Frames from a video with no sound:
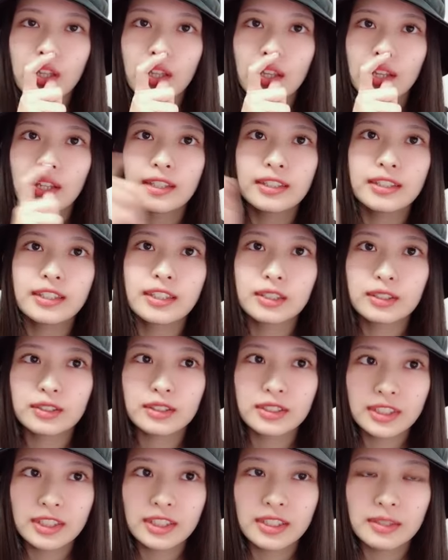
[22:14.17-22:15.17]
エンディング
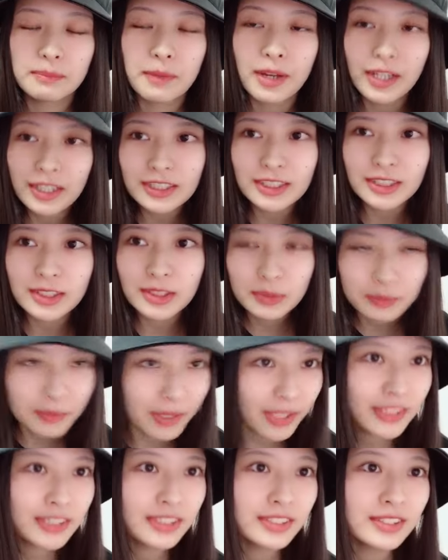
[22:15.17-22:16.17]
に毎週
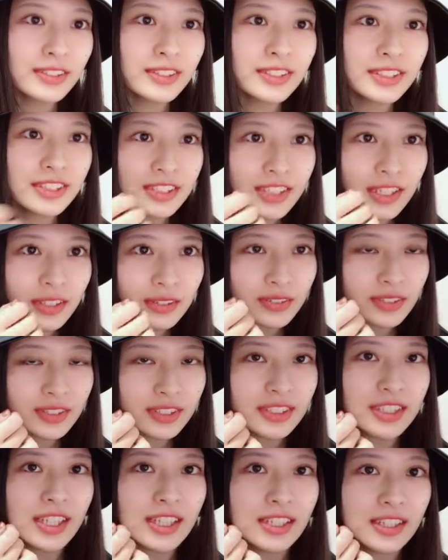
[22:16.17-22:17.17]
毎週違うの
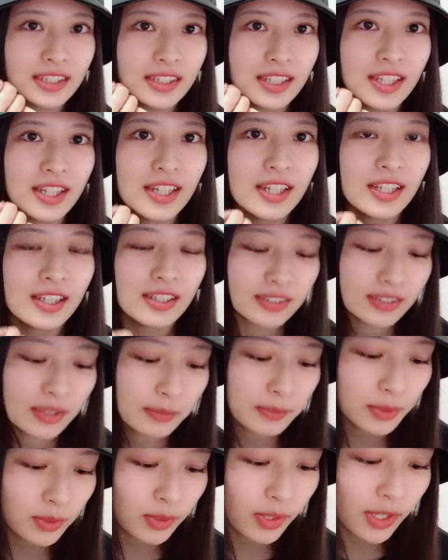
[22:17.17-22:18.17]
使って、しか
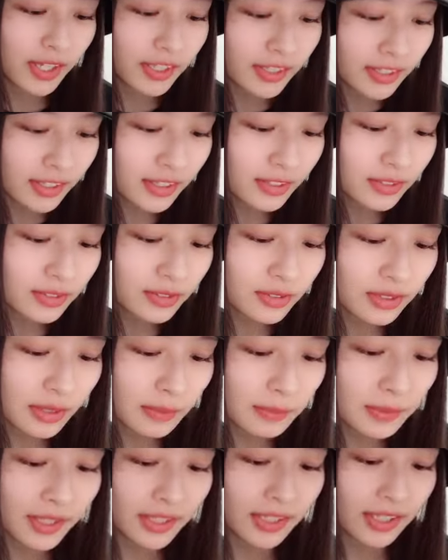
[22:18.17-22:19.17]
もそのエンディングのた
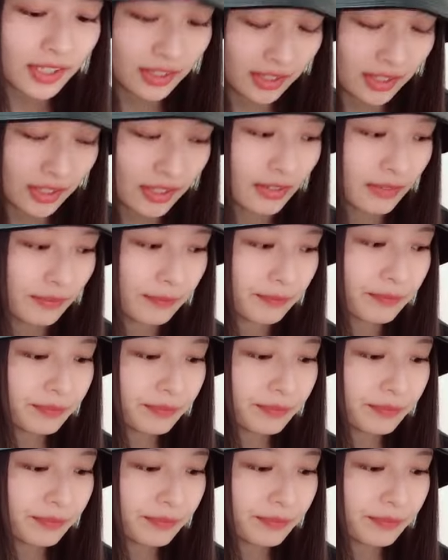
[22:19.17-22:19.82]
めだけに